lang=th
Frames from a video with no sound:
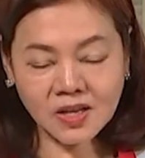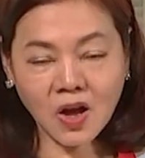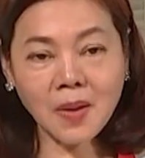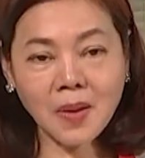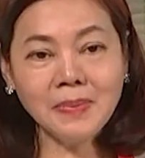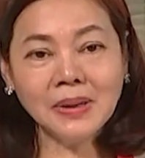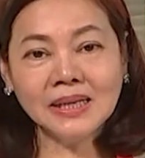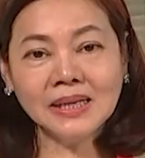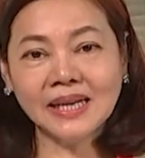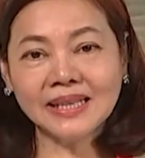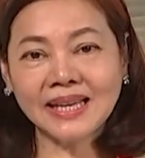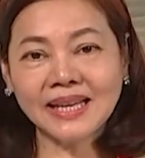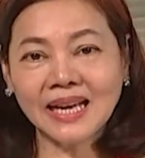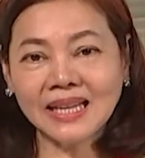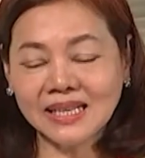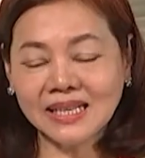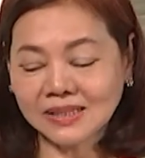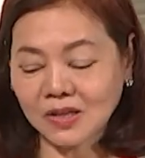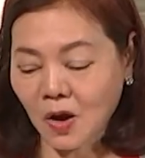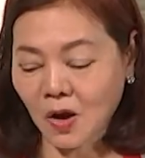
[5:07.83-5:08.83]
ซอสมะเขือเทศ
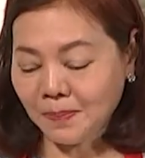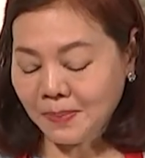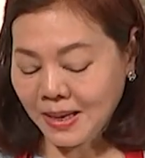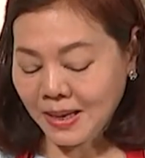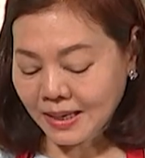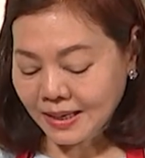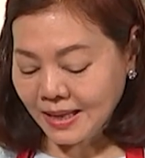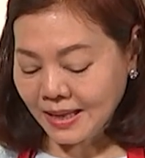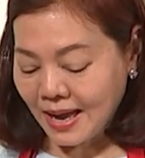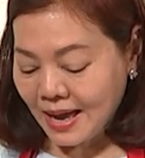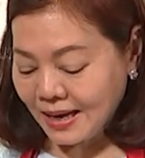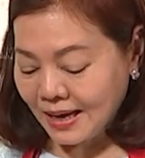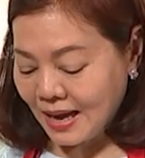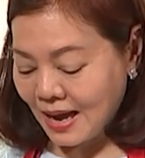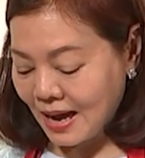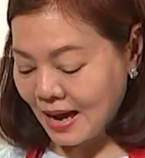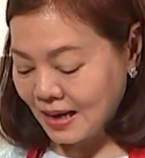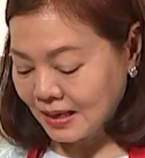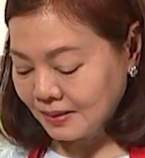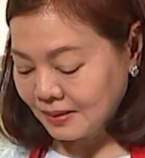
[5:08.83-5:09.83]
หรือซอสพริกก็ได้
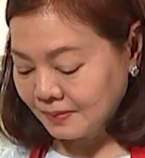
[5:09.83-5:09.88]
ค่ะ